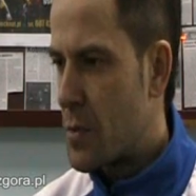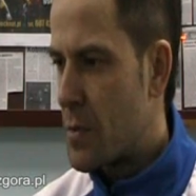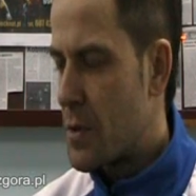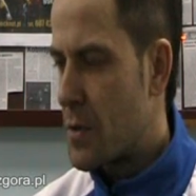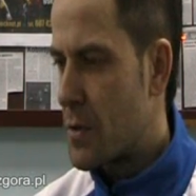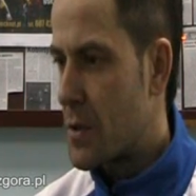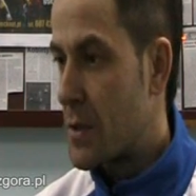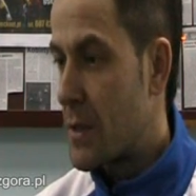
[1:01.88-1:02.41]

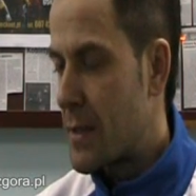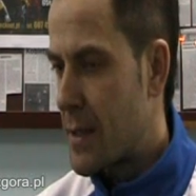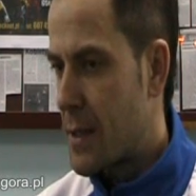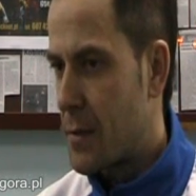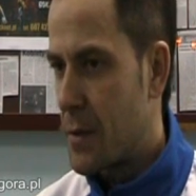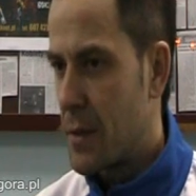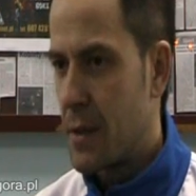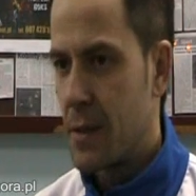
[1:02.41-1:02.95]
miesiące,
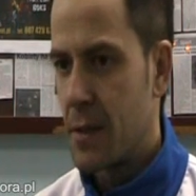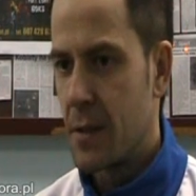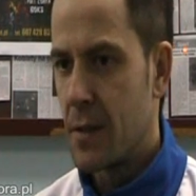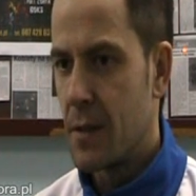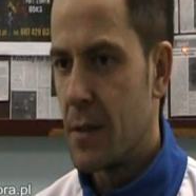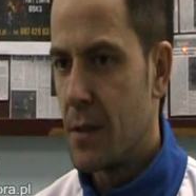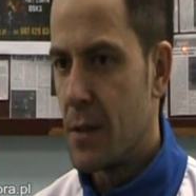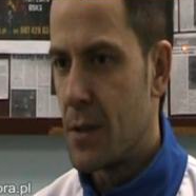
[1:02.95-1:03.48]
niecałe,
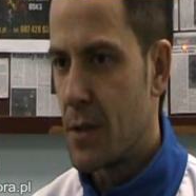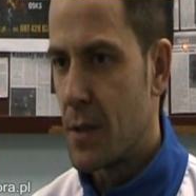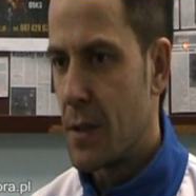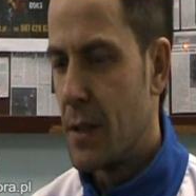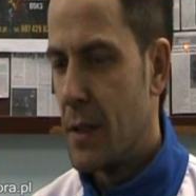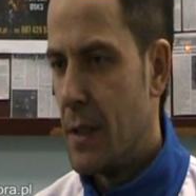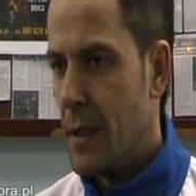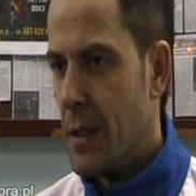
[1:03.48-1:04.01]
e, i gdzie
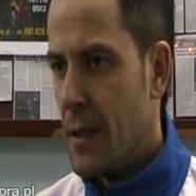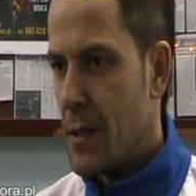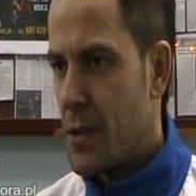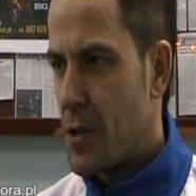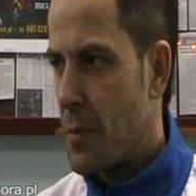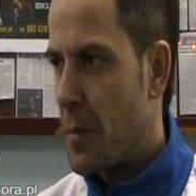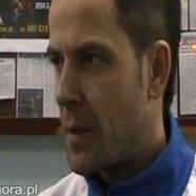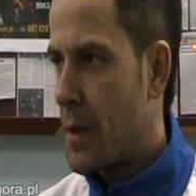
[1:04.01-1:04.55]

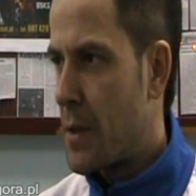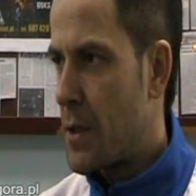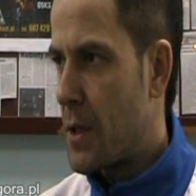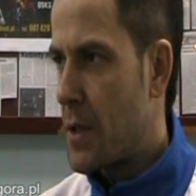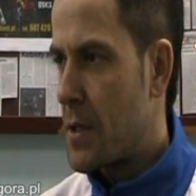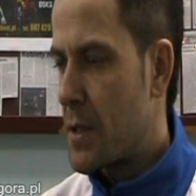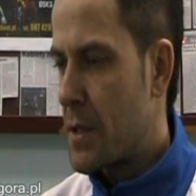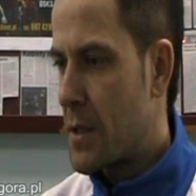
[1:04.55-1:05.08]
trzeba jakiś
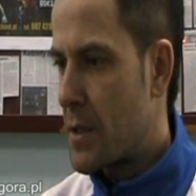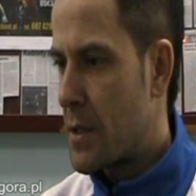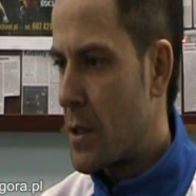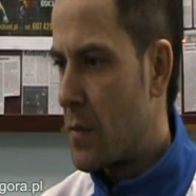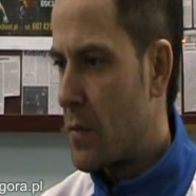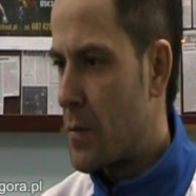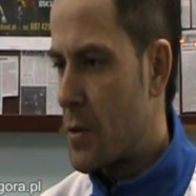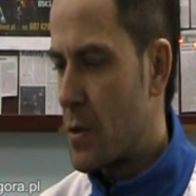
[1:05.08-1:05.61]
taki cykl
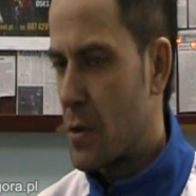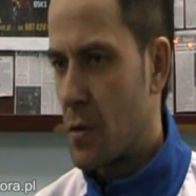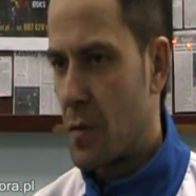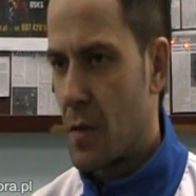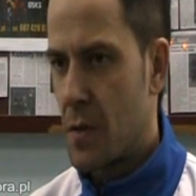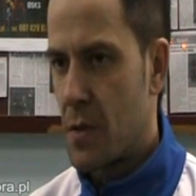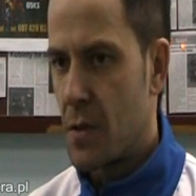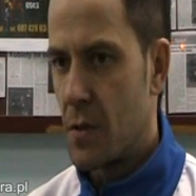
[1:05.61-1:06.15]
treningowy
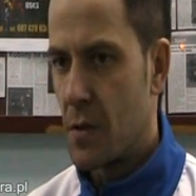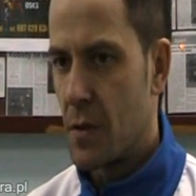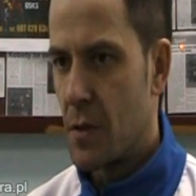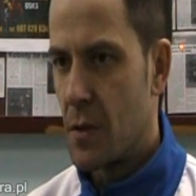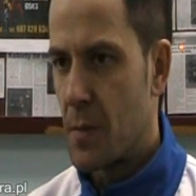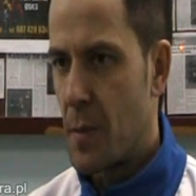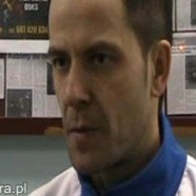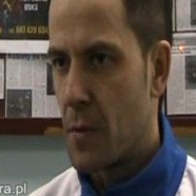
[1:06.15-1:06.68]
przygotować i go, i
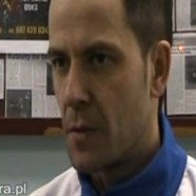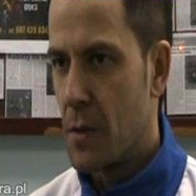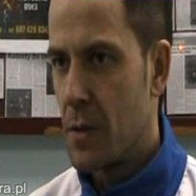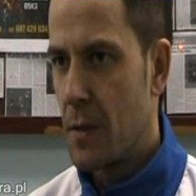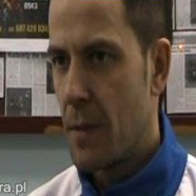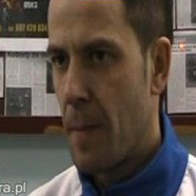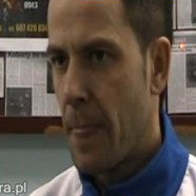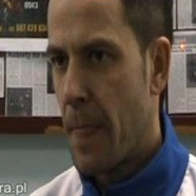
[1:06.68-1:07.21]
go spełnić.
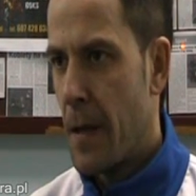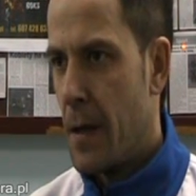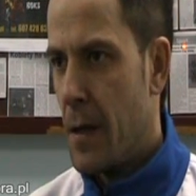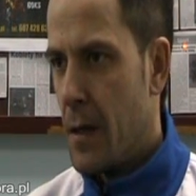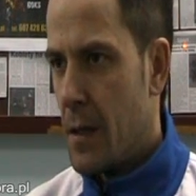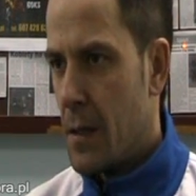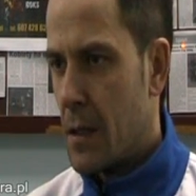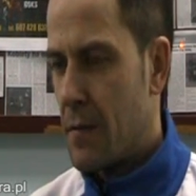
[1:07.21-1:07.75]

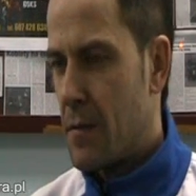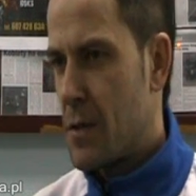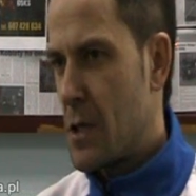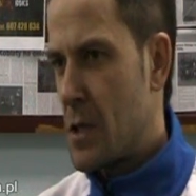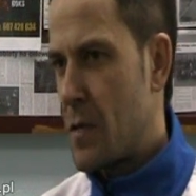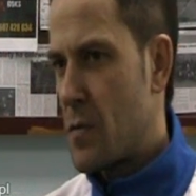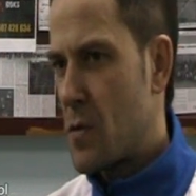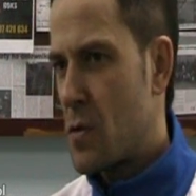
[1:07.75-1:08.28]

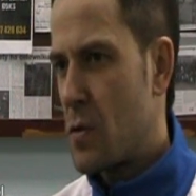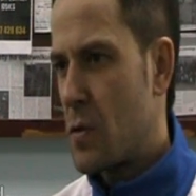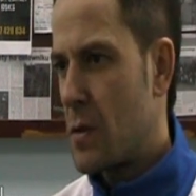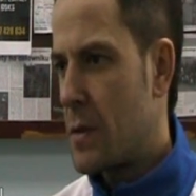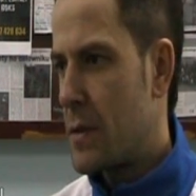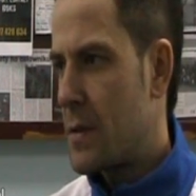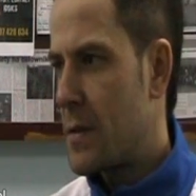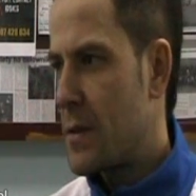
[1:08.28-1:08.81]
Najważniejsze w żużlu to
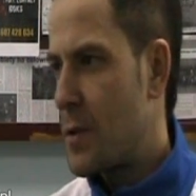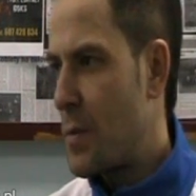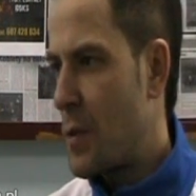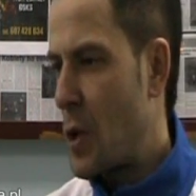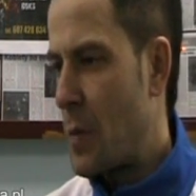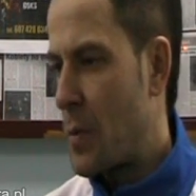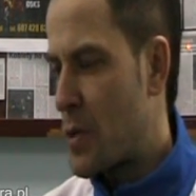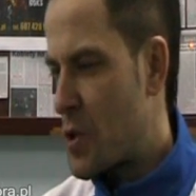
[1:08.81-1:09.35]
jest, żeby
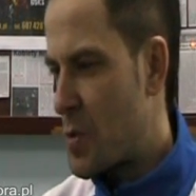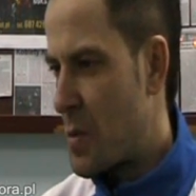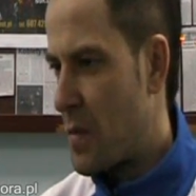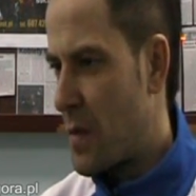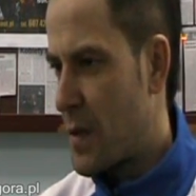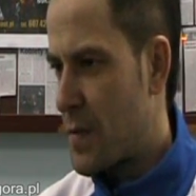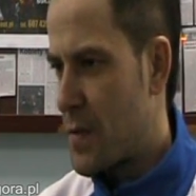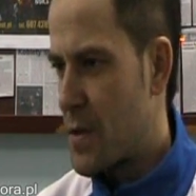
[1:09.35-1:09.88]
go
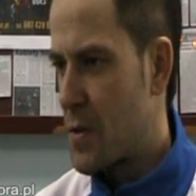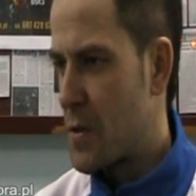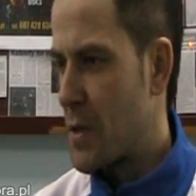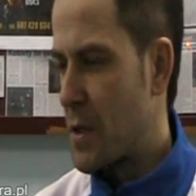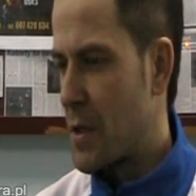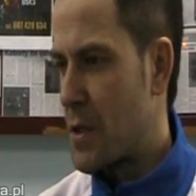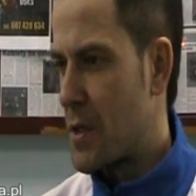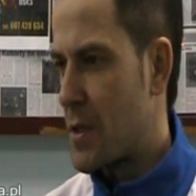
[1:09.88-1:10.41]
podtrzymywać w sezonie,
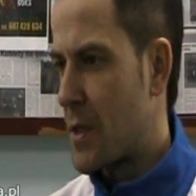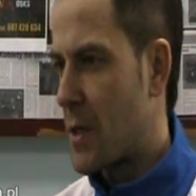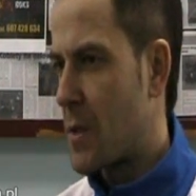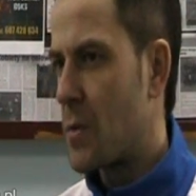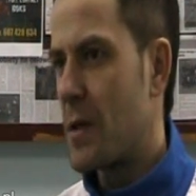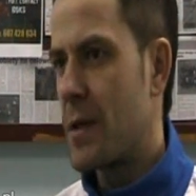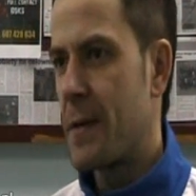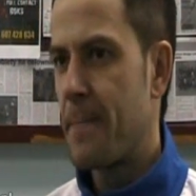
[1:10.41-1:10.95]
kiedy się
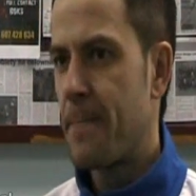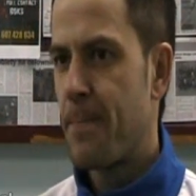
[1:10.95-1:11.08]
startuje